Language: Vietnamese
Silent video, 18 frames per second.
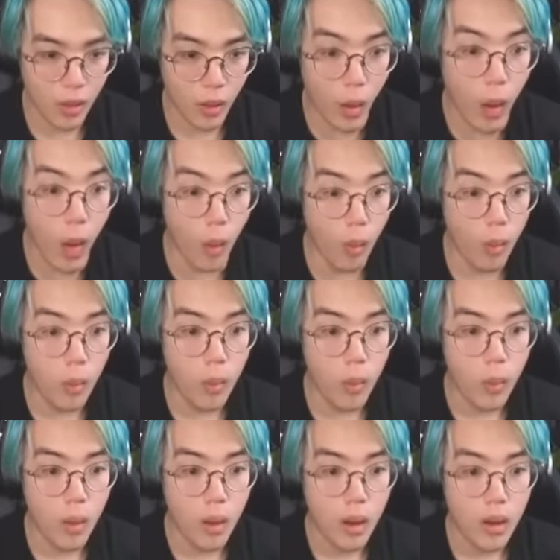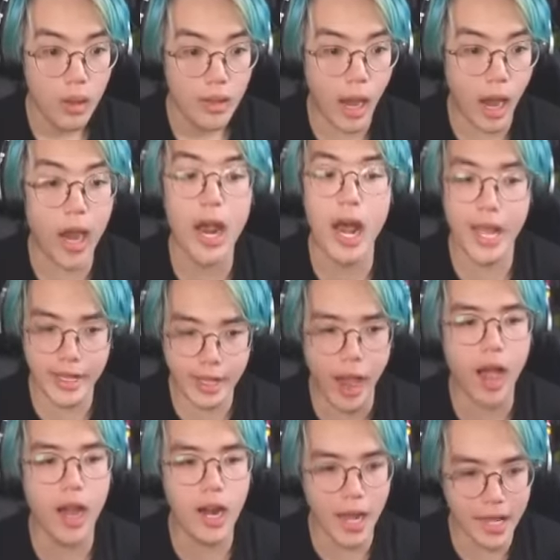ô có rồi
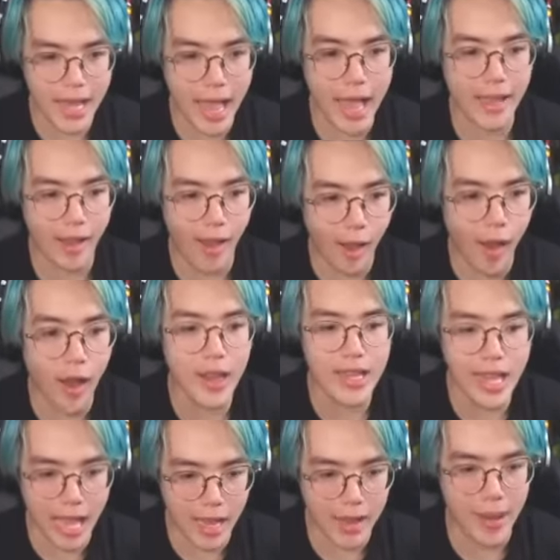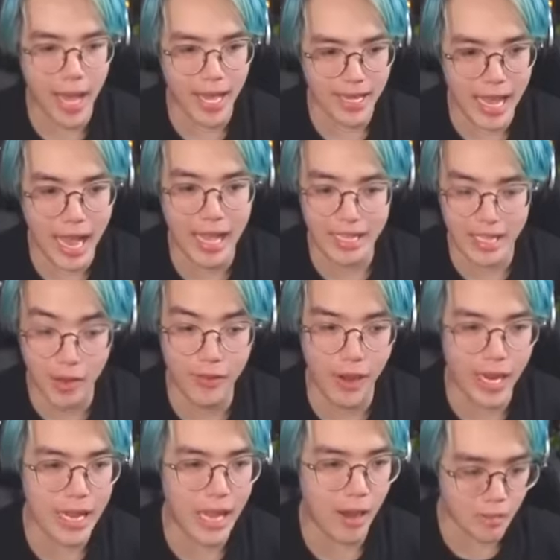có rồi nha có nha các bạn nha chứ không
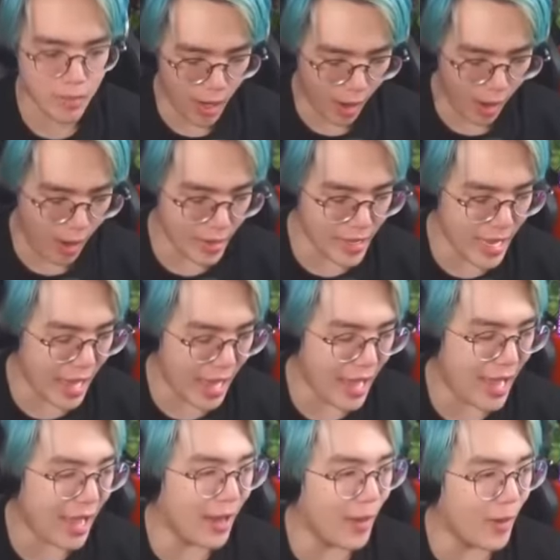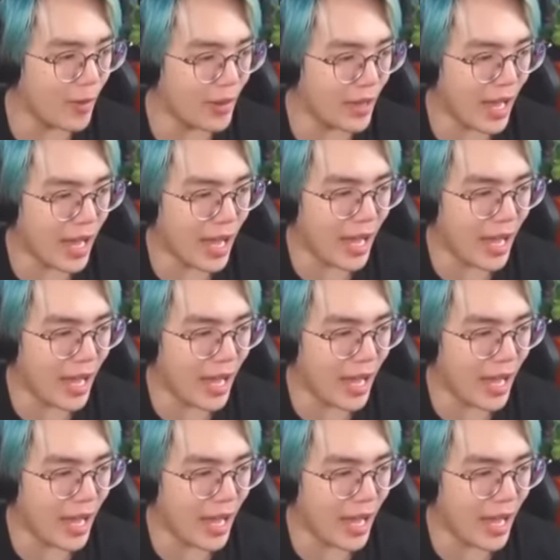phải là không có nha ok